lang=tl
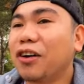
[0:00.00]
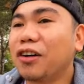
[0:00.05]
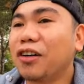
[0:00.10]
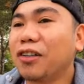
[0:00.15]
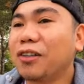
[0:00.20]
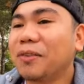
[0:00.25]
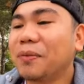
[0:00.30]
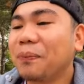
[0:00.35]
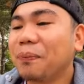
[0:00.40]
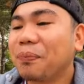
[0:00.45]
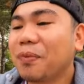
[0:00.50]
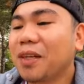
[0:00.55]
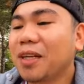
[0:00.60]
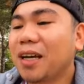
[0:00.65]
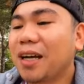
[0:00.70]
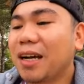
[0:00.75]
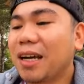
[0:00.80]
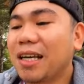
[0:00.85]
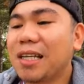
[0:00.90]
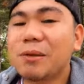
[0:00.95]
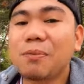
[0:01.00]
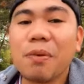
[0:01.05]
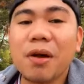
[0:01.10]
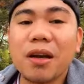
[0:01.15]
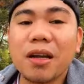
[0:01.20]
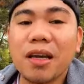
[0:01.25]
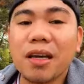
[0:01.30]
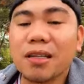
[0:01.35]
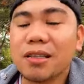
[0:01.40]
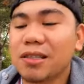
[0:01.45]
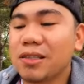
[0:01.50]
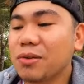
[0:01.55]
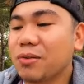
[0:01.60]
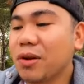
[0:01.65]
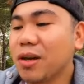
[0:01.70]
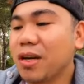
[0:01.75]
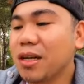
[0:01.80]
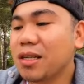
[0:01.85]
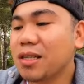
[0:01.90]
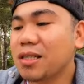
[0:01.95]
yung uh, experience,
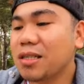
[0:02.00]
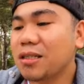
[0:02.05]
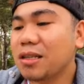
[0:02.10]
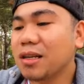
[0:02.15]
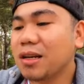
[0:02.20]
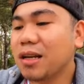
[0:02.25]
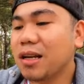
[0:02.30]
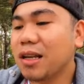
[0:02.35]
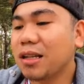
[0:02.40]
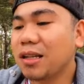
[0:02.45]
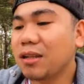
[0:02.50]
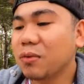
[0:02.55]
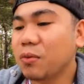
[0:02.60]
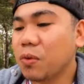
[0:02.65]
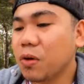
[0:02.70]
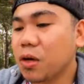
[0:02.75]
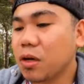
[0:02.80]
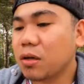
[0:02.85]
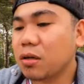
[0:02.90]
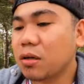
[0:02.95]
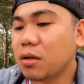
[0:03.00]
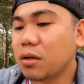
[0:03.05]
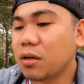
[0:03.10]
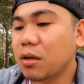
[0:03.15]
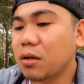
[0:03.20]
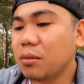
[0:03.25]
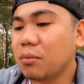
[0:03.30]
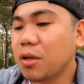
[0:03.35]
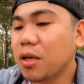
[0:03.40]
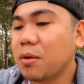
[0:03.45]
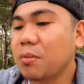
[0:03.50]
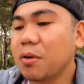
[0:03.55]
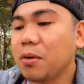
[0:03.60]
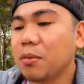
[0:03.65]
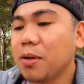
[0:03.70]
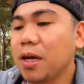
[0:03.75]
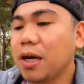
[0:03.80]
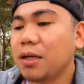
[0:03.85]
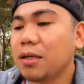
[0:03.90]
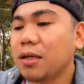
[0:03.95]
2 years uh, related work, uh,
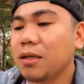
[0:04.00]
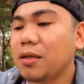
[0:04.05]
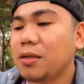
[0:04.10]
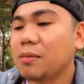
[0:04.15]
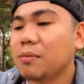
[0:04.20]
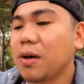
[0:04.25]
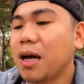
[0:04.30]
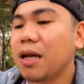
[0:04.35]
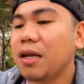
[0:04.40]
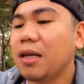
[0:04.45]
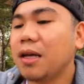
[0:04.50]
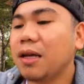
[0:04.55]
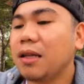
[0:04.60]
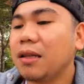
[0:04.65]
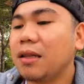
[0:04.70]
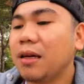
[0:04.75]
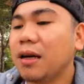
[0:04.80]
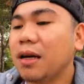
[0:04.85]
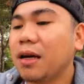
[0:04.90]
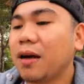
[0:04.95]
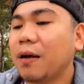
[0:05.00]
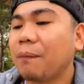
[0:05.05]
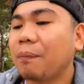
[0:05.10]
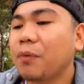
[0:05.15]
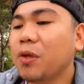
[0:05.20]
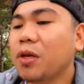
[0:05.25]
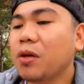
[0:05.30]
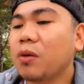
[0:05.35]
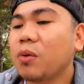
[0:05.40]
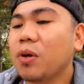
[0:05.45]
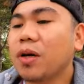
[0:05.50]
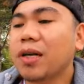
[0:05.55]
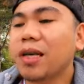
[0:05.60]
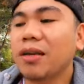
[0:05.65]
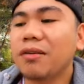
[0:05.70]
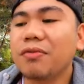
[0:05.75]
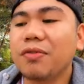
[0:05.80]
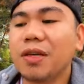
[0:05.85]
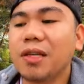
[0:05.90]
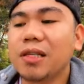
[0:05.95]
minimum 'yan. That's valid uh,
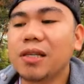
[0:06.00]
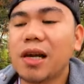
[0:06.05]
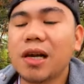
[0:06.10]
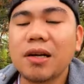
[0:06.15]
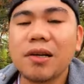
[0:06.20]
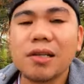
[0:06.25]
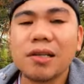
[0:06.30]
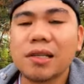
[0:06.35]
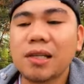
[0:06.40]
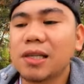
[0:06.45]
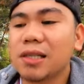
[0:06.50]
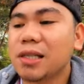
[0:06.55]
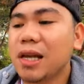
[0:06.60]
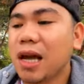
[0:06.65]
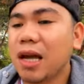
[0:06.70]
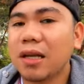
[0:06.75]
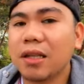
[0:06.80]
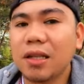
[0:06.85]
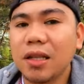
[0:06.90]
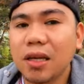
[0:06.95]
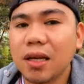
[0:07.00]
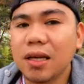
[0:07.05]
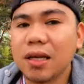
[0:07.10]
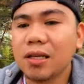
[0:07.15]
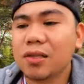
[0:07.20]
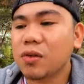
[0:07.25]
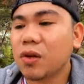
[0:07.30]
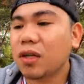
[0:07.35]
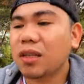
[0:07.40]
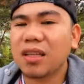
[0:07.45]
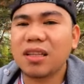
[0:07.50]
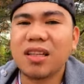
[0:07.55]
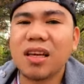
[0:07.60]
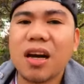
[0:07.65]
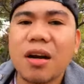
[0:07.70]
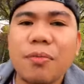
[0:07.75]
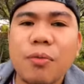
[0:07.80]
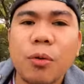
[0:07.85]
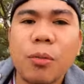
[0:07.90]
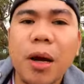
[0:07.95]
working visa and residence ID. So I think
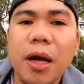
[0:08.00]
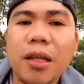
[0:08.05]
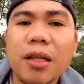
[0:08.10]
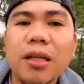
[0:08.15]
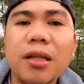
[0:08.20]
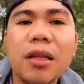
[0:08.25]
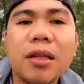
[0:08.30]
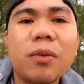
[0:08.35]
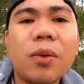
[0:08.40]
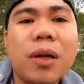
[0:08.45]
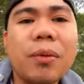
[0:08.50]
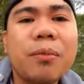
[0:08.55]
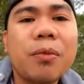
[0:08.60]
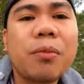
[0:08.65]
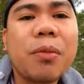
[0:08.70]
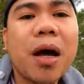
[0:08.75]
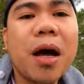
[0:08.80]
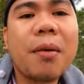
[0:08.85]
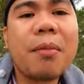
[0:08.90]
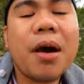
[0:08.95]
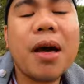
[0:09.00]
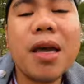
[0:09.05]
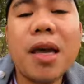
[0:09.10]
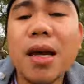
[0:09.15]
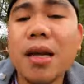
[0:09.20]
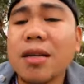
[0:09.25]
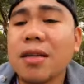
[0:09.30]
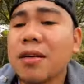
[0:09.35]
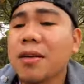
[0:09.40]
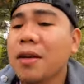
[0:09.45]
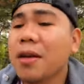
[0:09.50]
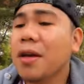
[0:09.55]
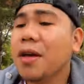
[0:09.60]
they are provided that one po mga kabayan.